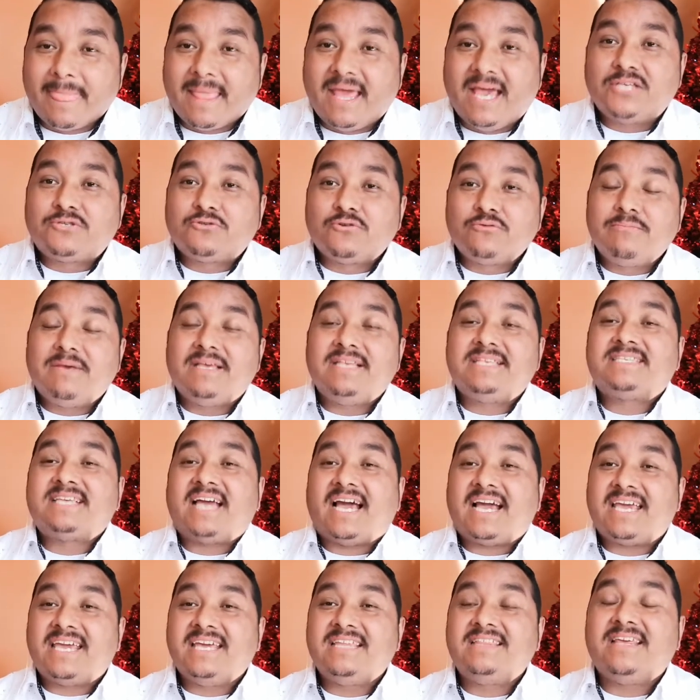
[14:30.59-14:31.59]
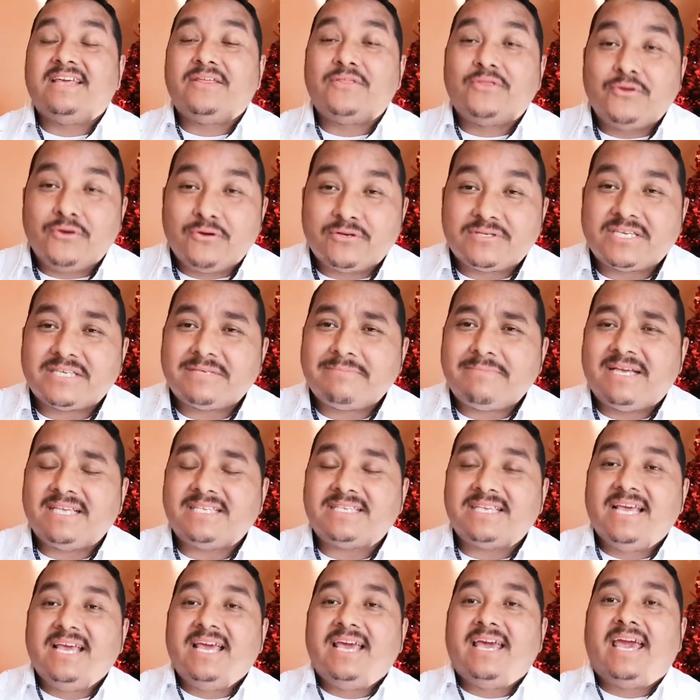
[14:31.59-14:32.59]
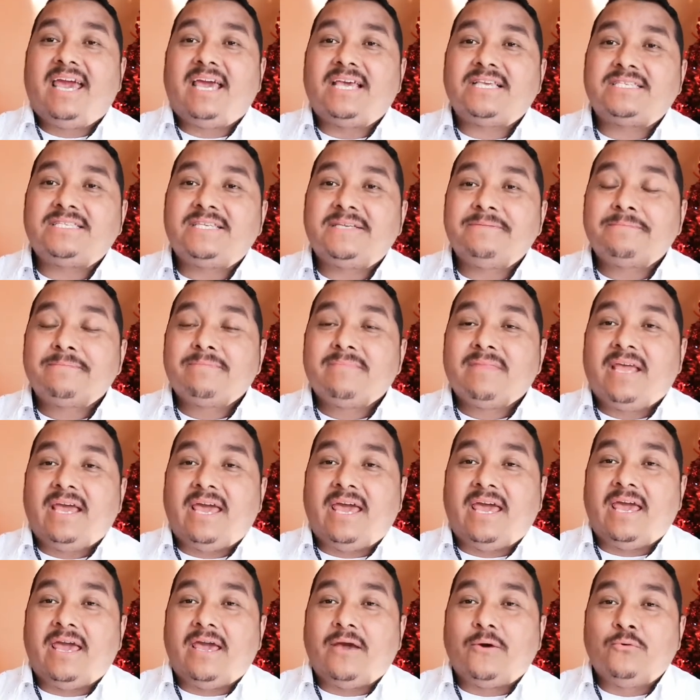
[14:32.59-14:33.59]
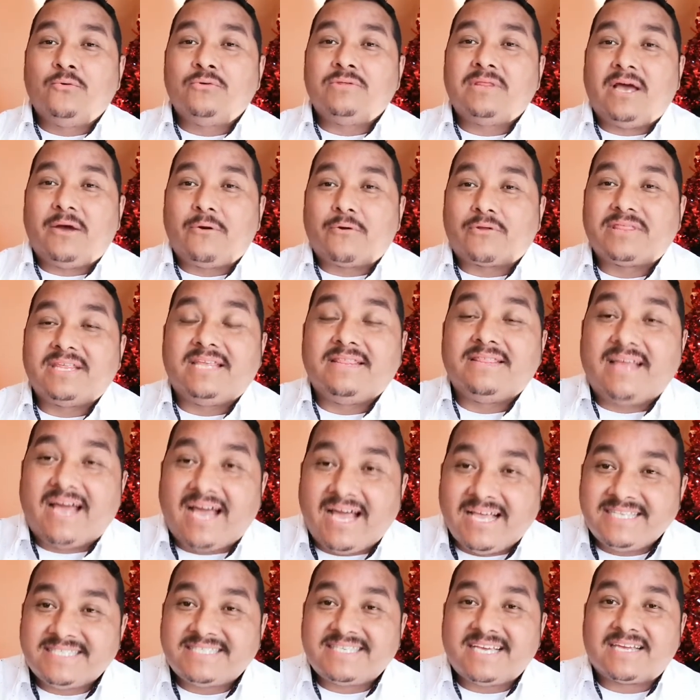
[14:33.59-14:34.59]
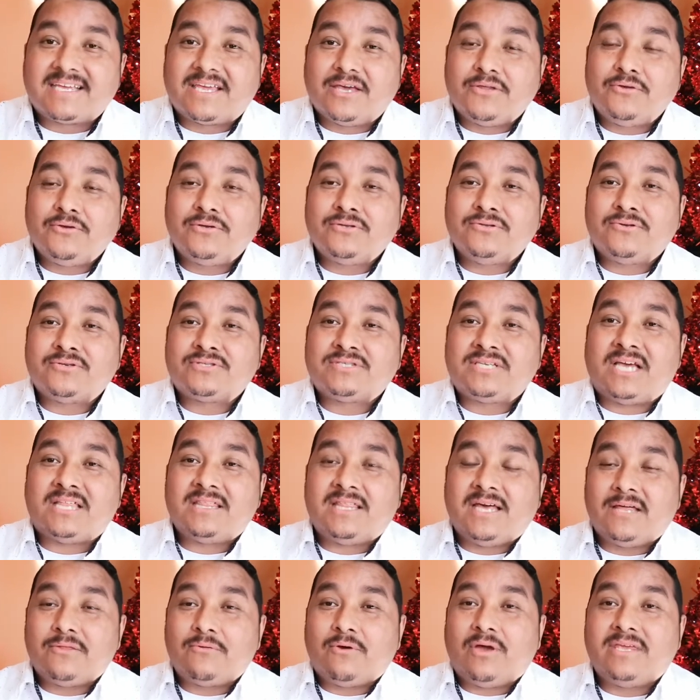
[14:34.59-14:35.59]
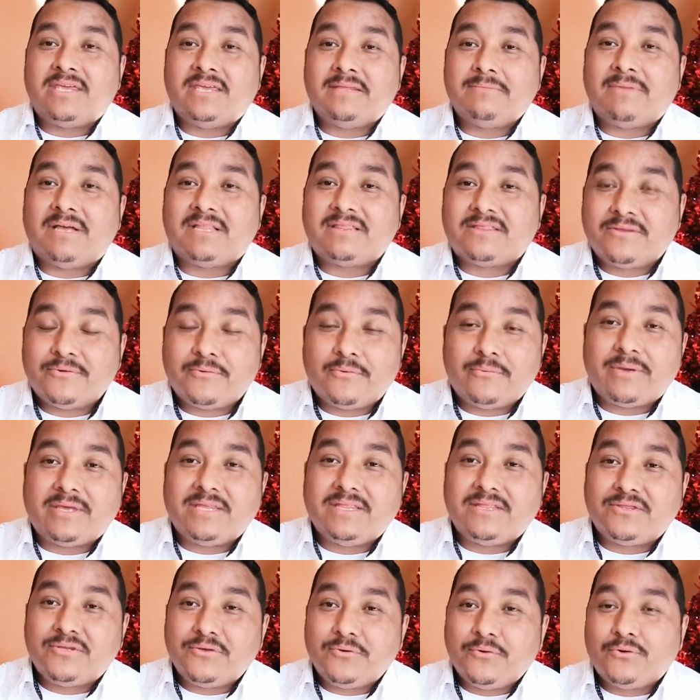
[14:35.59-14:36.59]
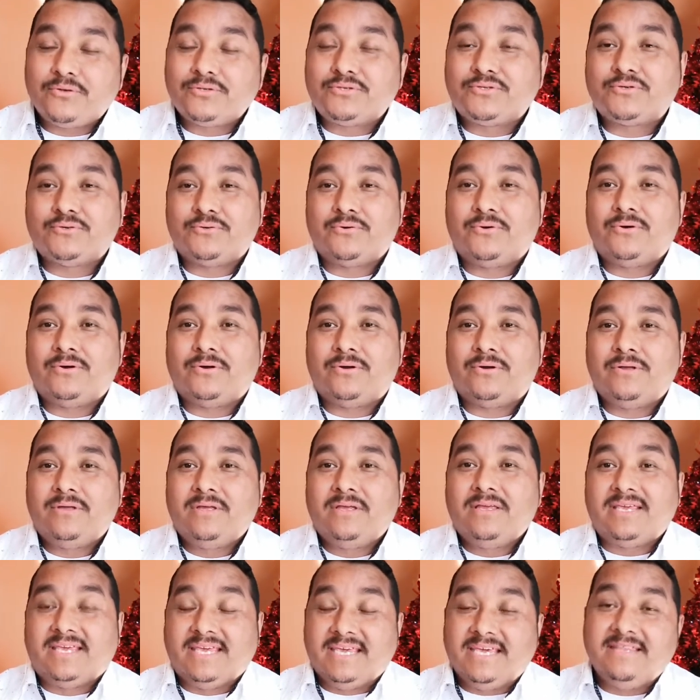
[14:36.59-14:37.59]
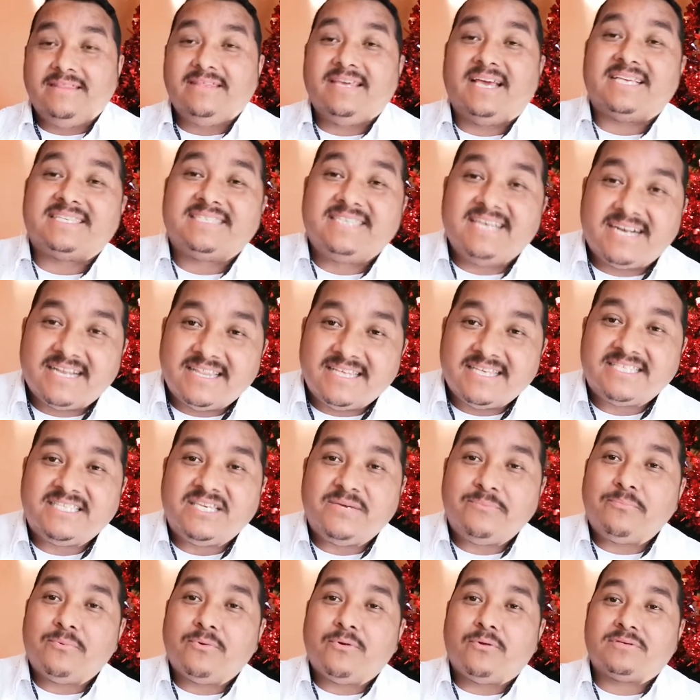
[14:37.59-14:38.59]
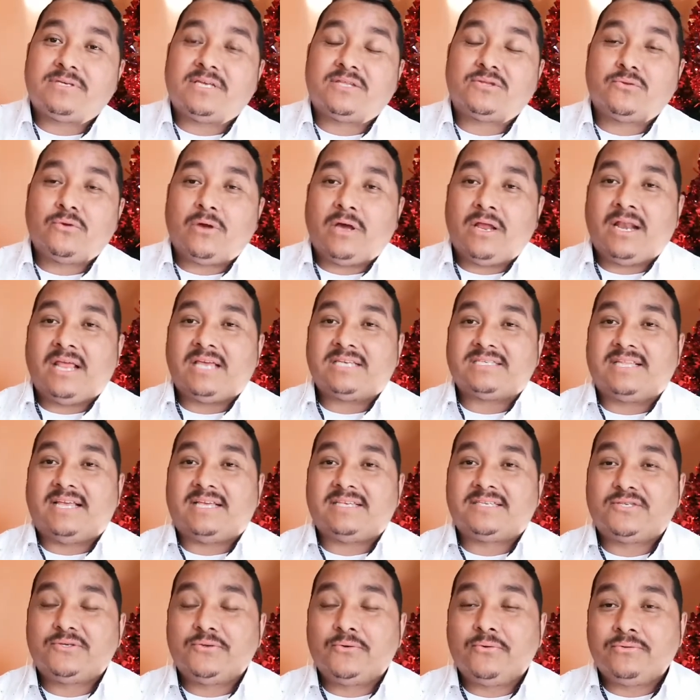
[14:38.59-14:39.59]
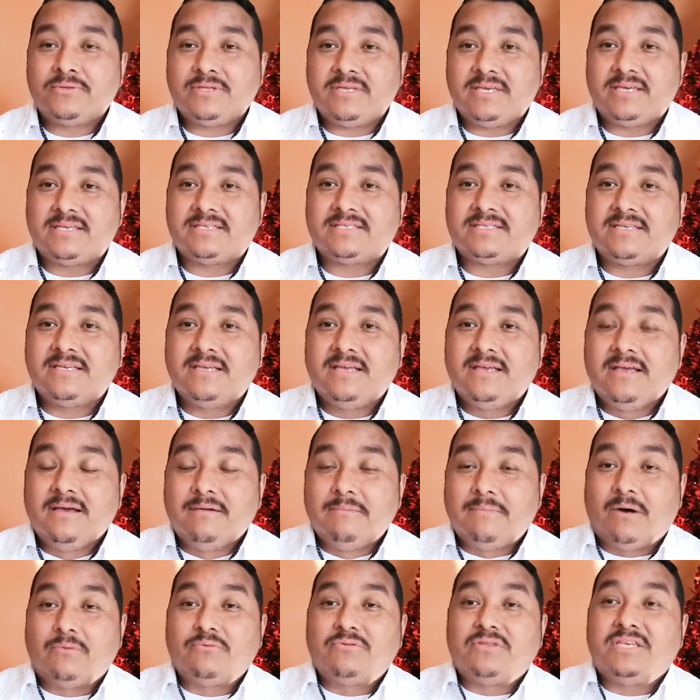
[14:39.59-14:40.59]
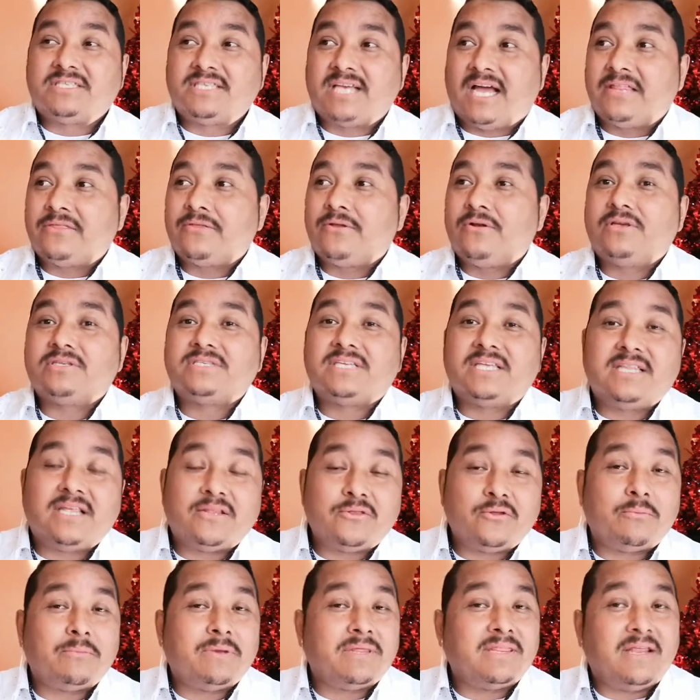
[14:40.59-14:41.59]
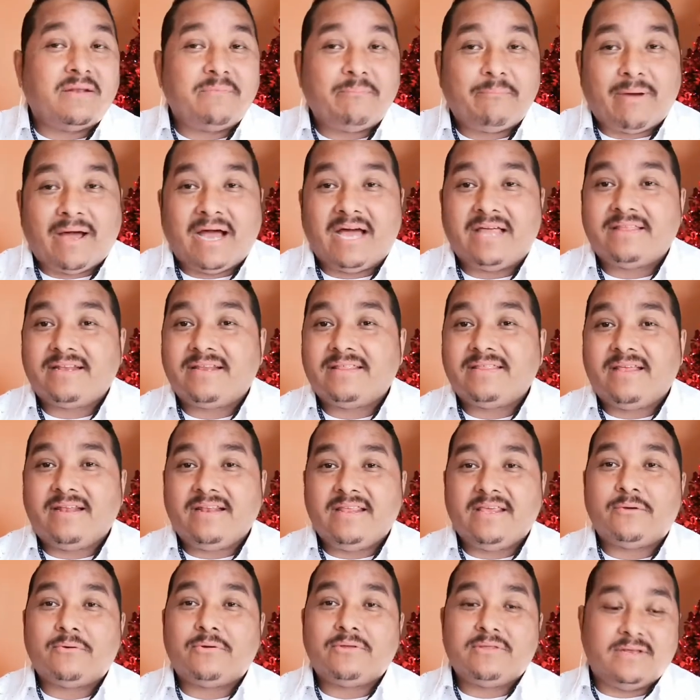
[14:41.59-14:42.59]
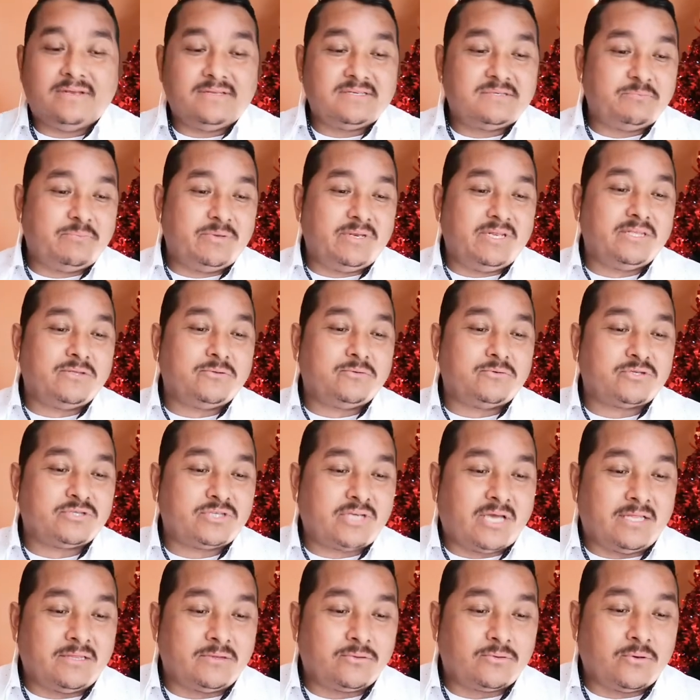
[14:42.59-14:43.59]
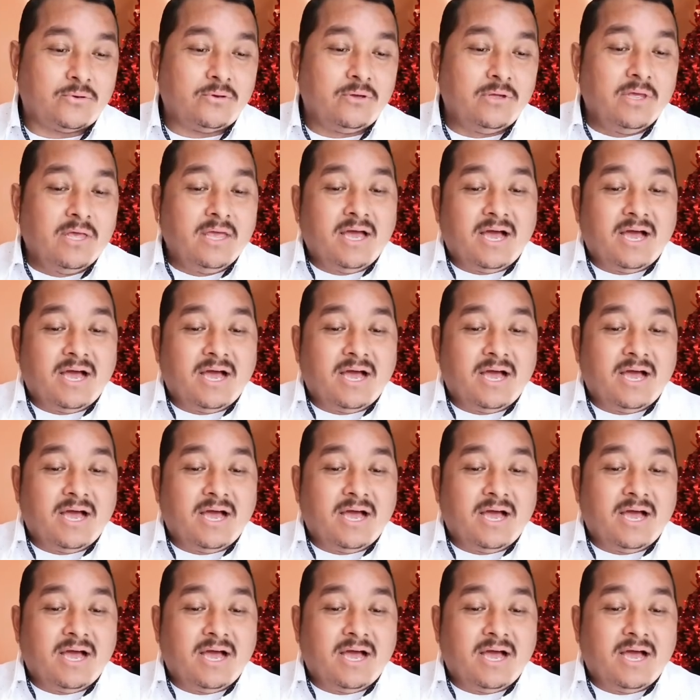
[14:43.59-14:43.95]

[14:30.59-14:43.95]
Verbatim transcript: Es un mensaje de Dios, es más, es eh, una ordenanza que Dios nos ha dado ahí en Mateo 28 y de hacer discípulos a todas las naciones, bautizándolos en el nombre del Padre, del Hijo y del Espíritu Santo.